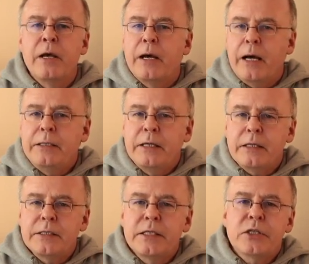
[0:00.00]
Einen
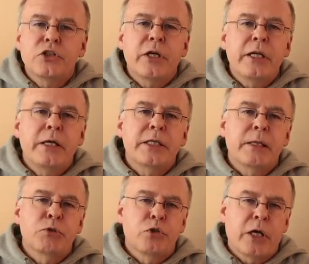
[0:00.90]
Nachteil dieser Steine hatte ich
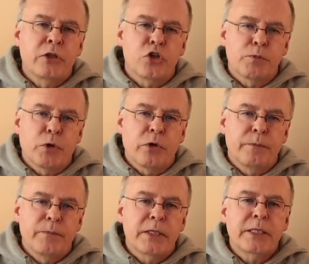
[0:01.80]
eben schon angesprochen.
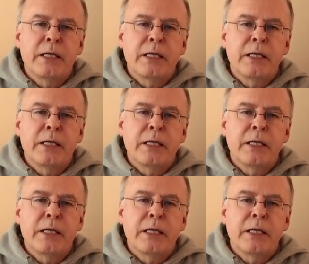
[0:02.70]
Es kann